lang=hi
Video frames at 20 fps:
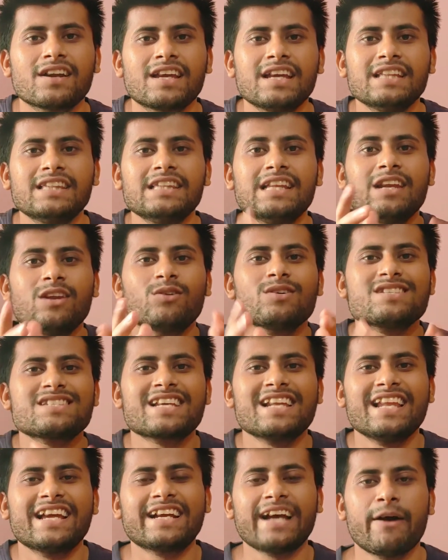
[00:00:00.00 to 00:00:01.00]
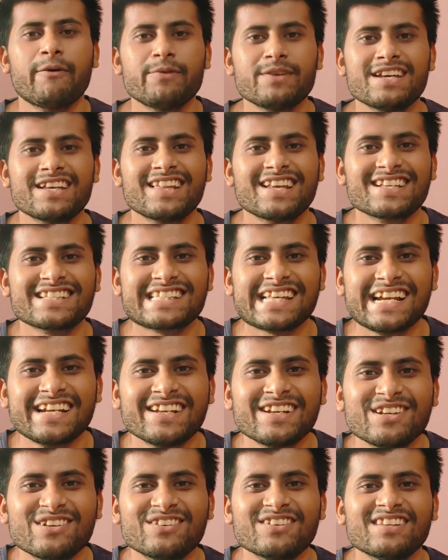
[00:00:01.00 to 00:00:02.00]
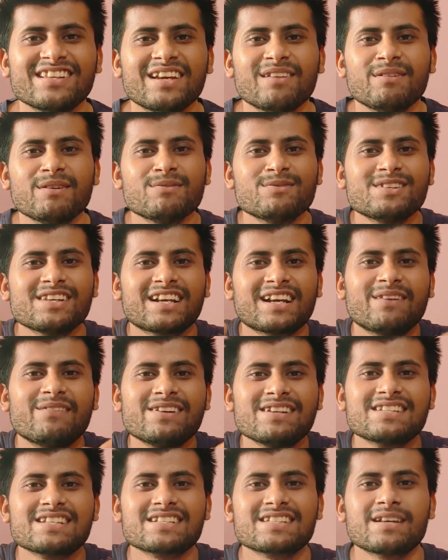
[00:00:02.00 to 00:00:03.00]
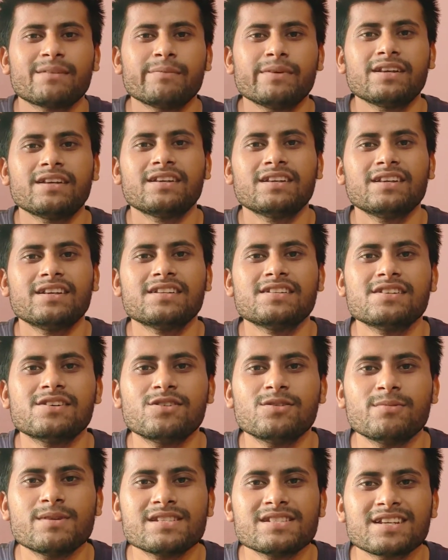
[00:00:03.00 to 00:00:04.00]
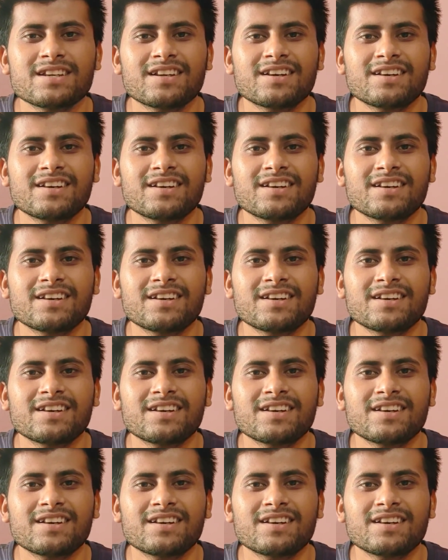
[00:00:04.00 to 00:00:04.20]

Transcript: कितने लोग इसके लिए काफी ज्यादा एक्साइटेड हो ये भी मुझे कमेंट सेक्शन में जरूर मेंशन